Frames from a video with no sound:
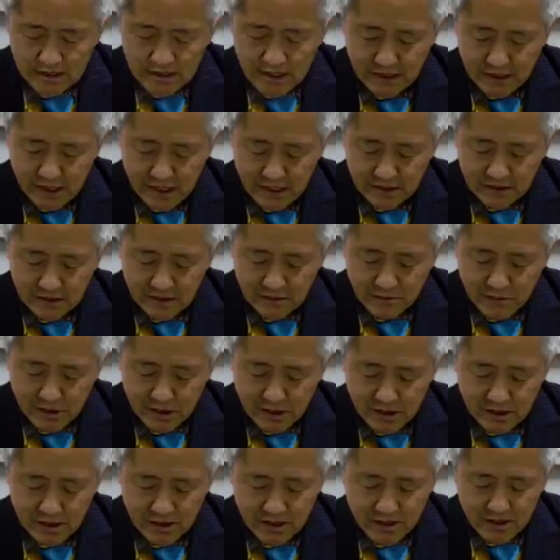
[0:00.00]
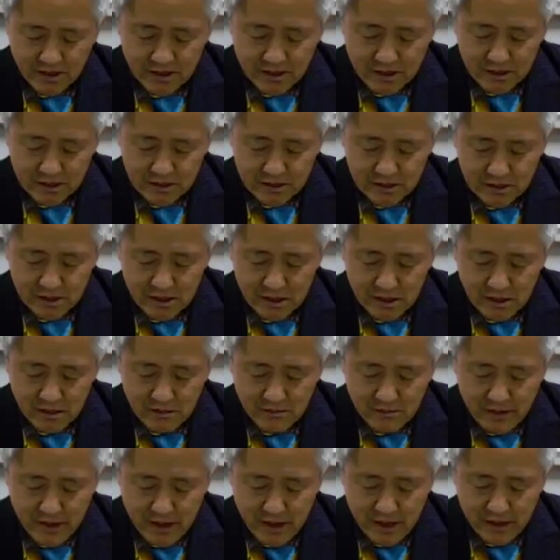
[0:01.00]
최대 그림이
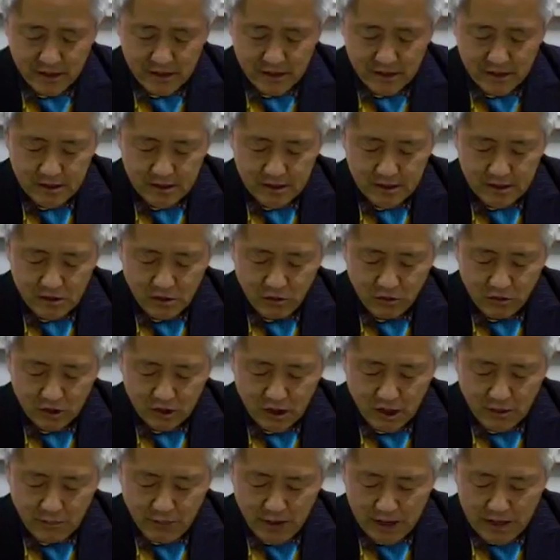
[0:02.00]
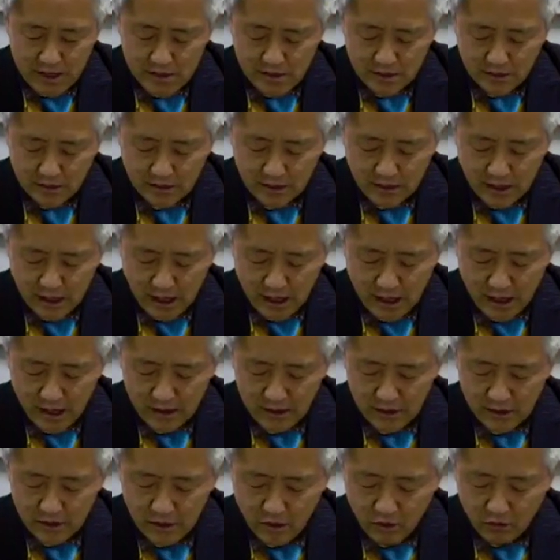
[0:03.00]
702억 원에 팔렸다.
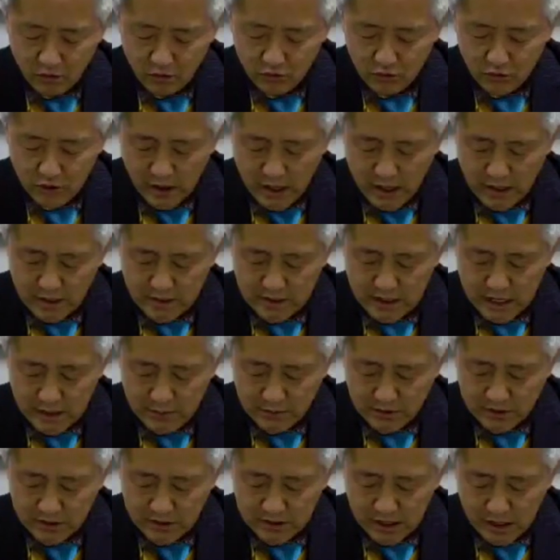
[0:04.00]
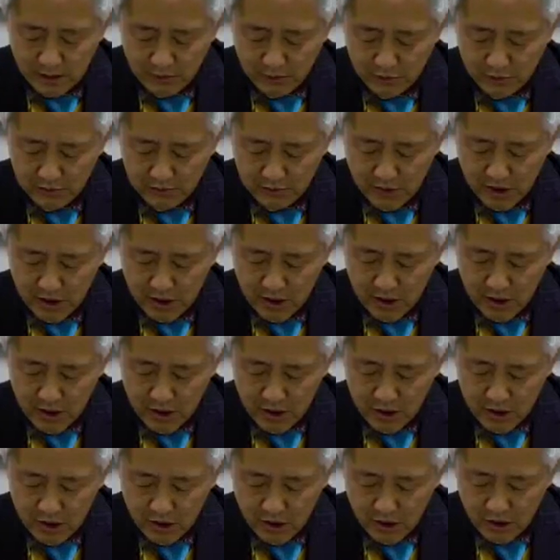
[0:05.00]
영국의 자부리 작품
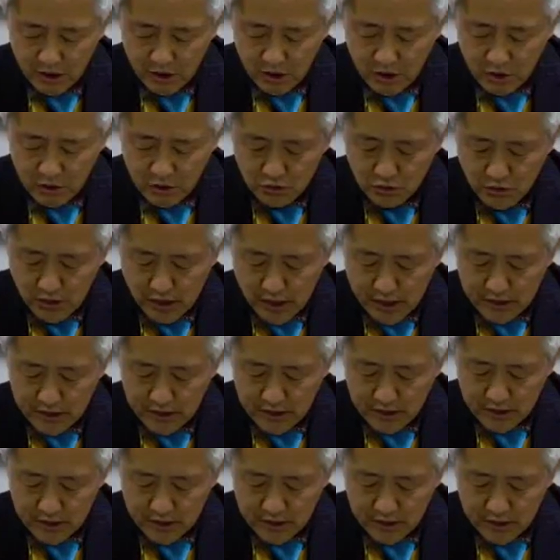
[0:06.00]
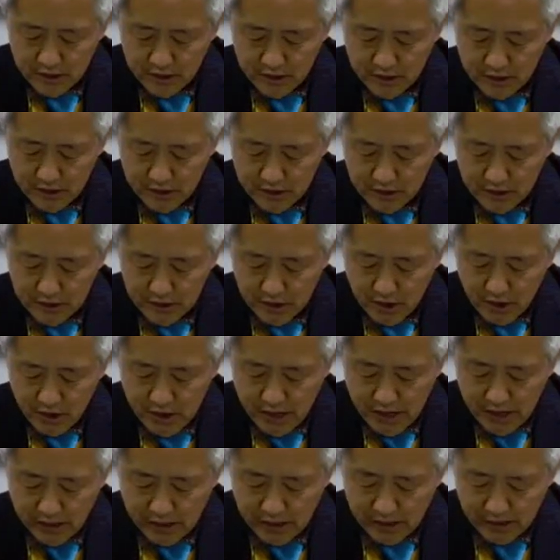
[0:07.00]
인류의
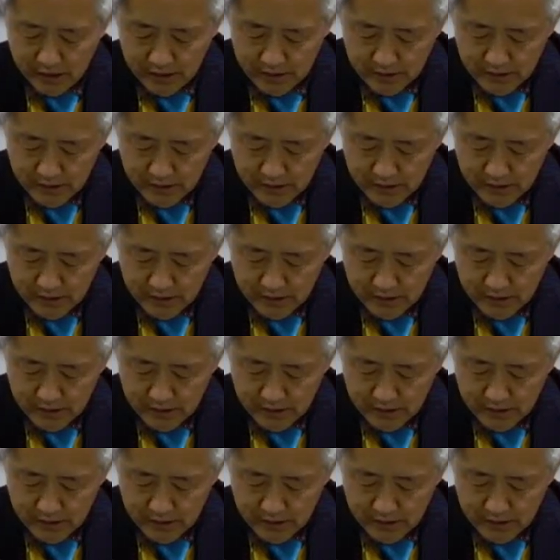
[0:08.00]
여행